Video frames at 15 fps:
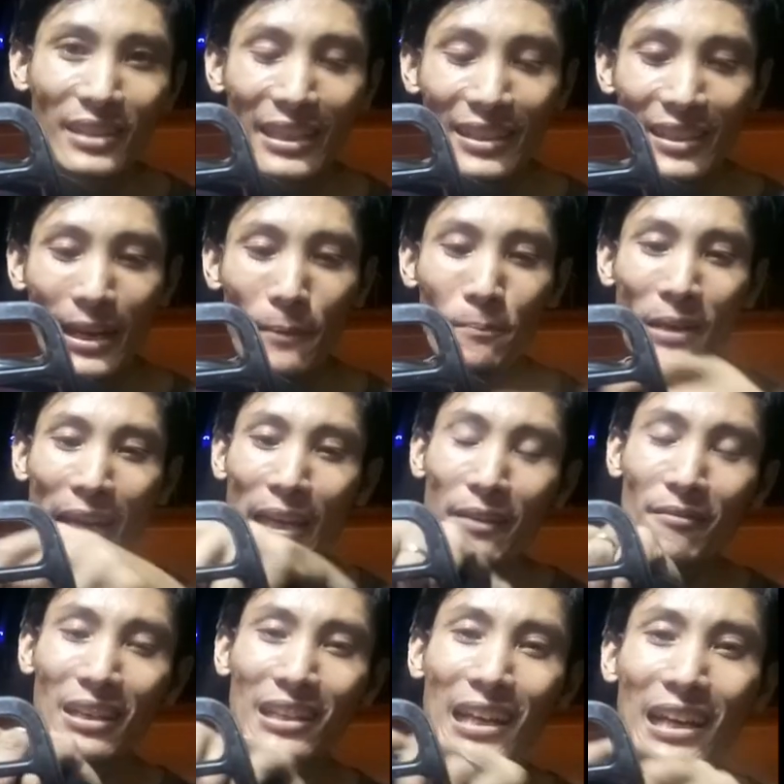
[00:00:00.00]
tay cầm này
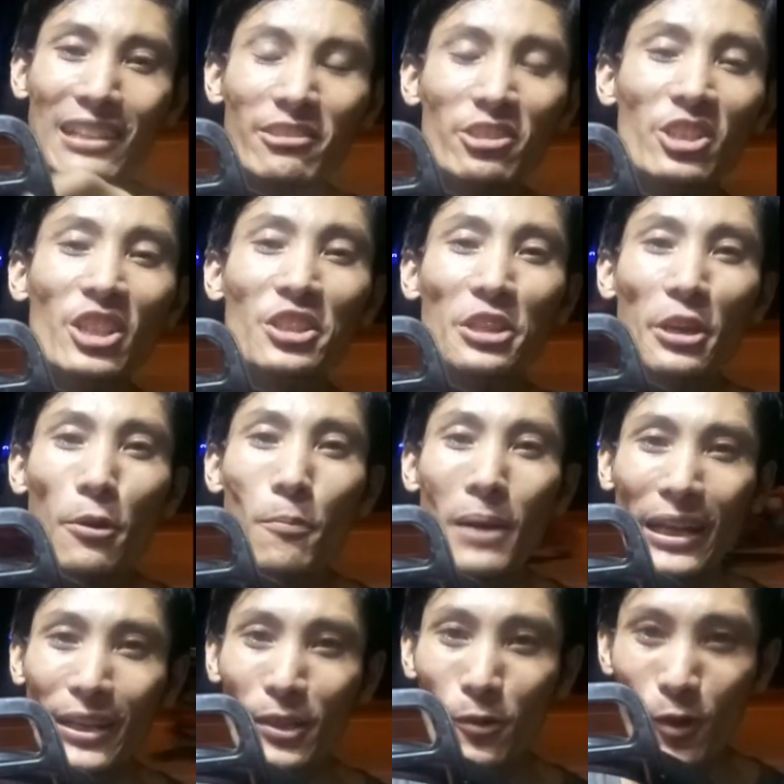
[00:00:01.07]
vẫn là zin theo
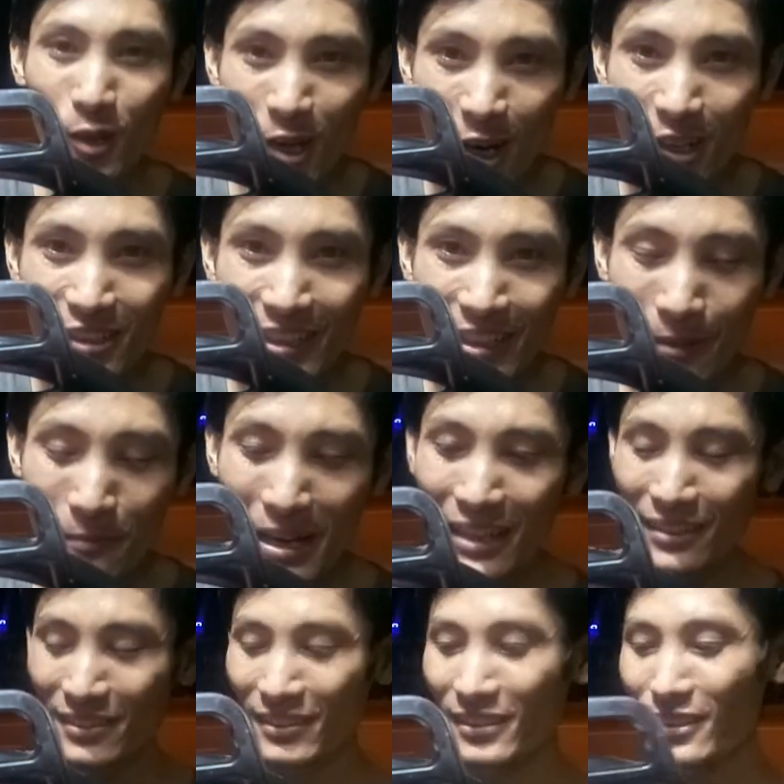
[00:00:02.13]
máy của nó nha các
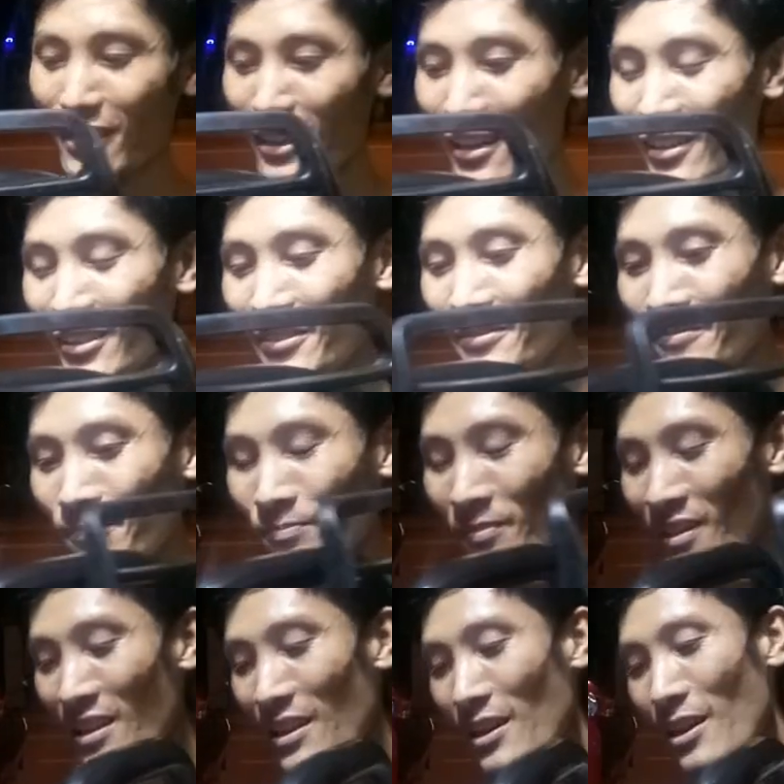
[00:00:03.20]
bác rồi
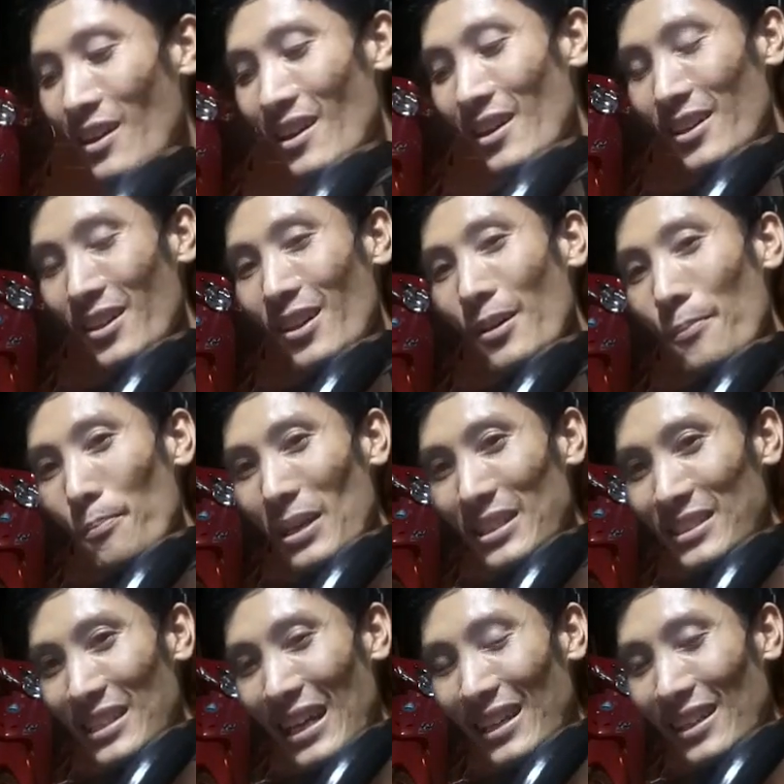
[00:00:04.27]

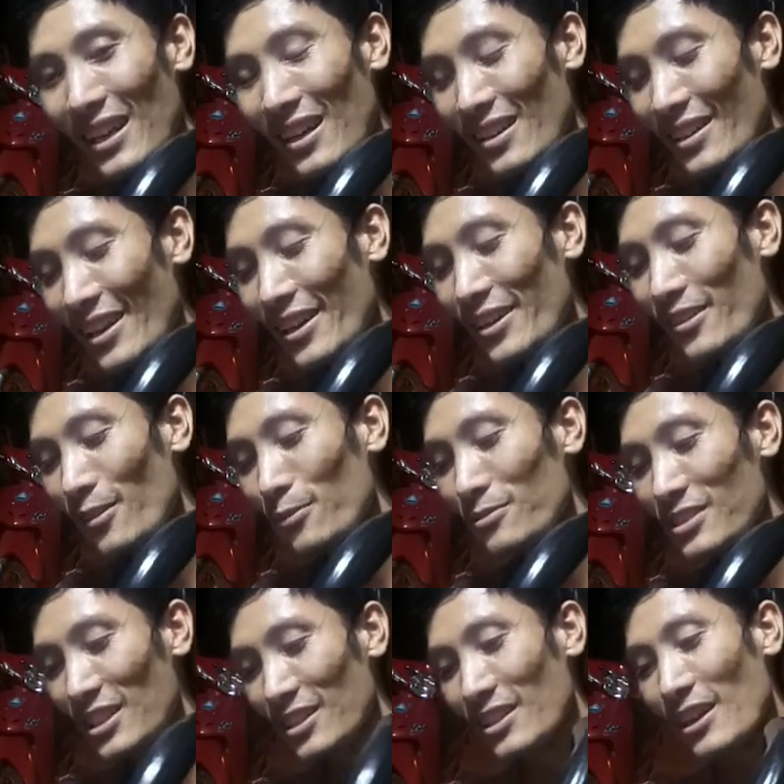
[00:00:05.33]
bình xăng lớn này
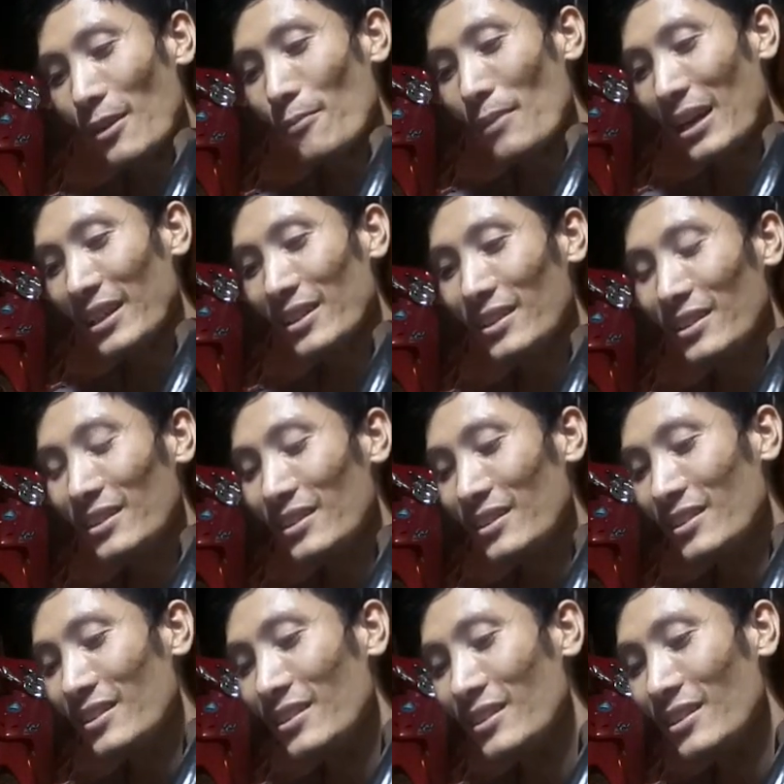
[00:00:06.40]
cũng zin theo máy
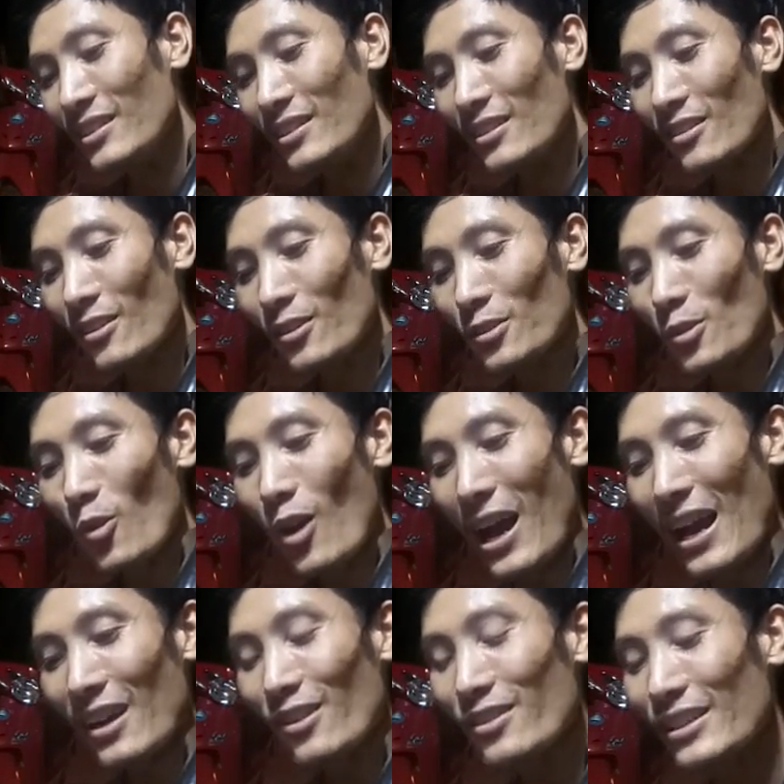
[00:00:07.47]
còn
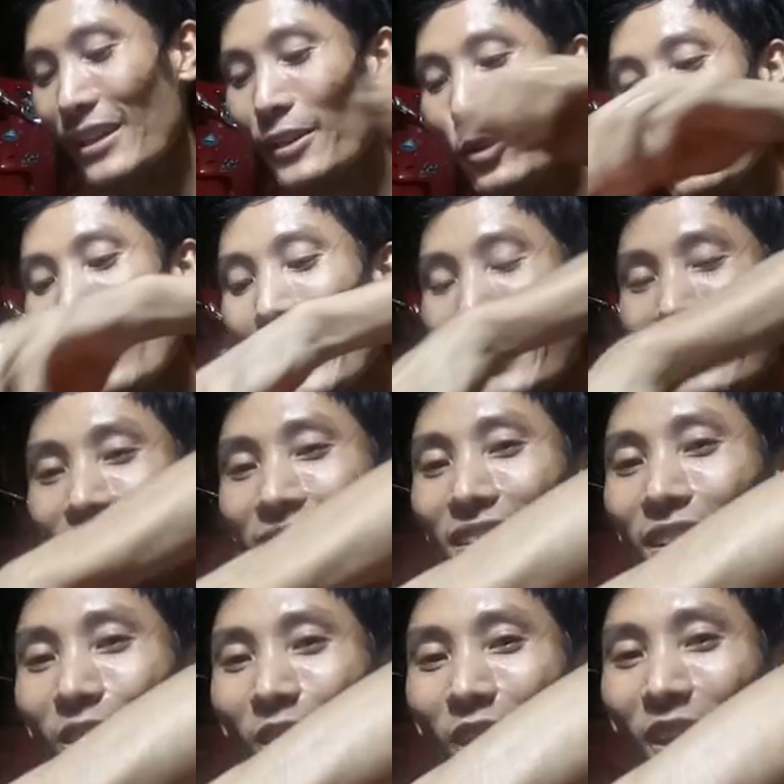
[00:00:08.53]
khóa còn đầy đủ hết
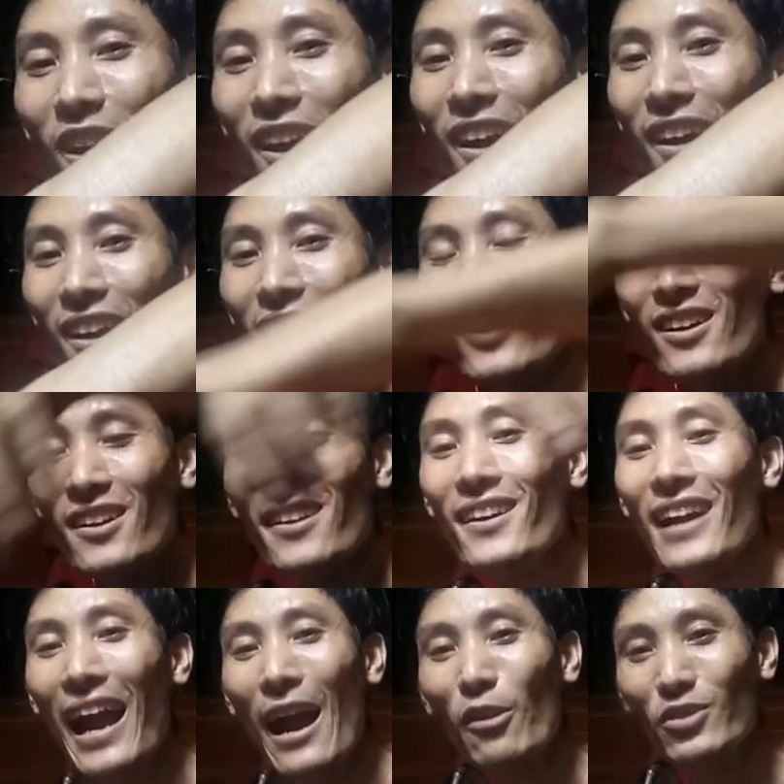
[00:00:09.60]
chưa có
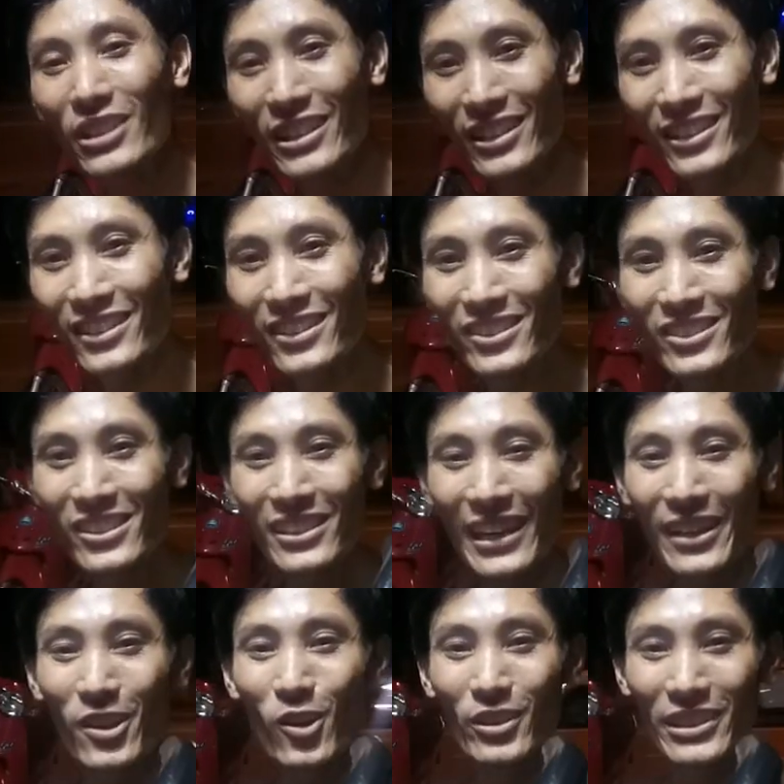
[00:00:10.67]
hư hao gì chưa
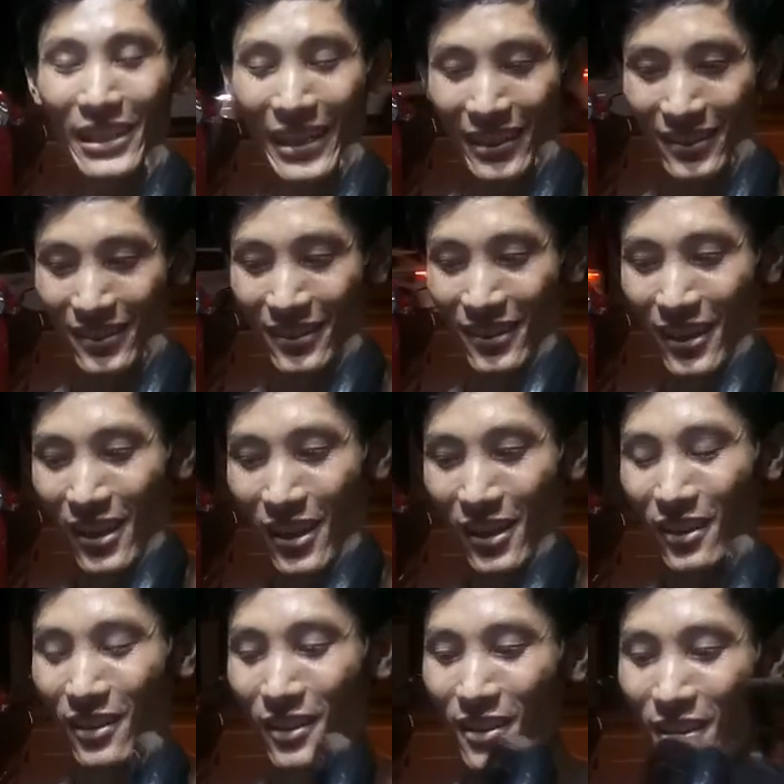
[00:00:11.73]
thay đổi gì hết đó
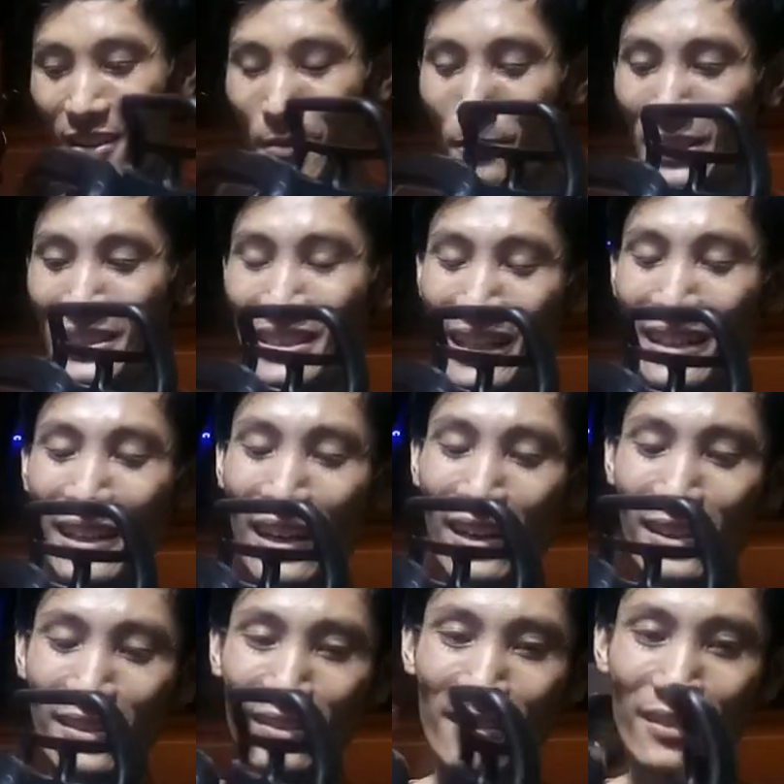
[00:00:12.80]
bình xăng
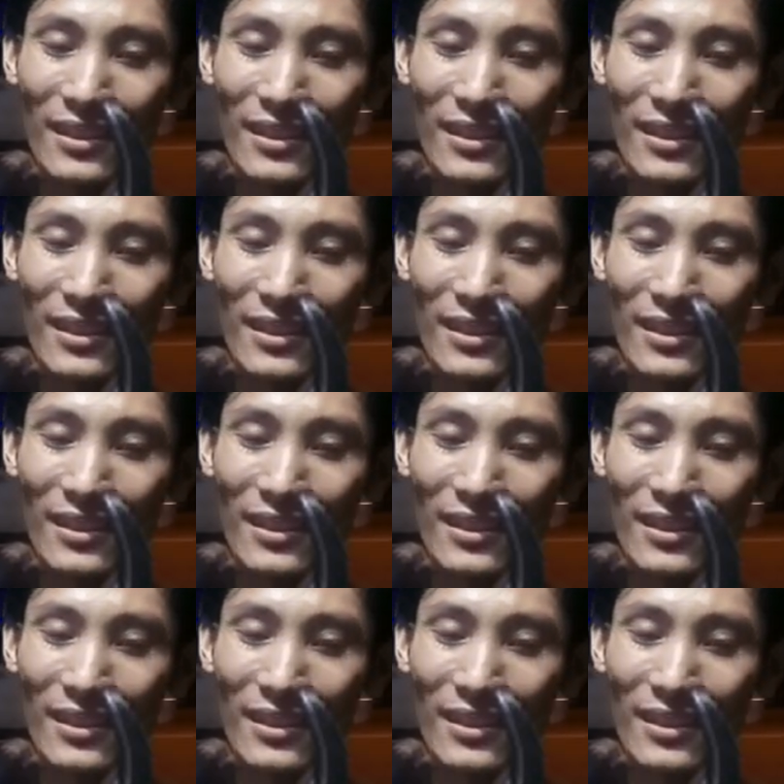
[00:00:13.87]
lớn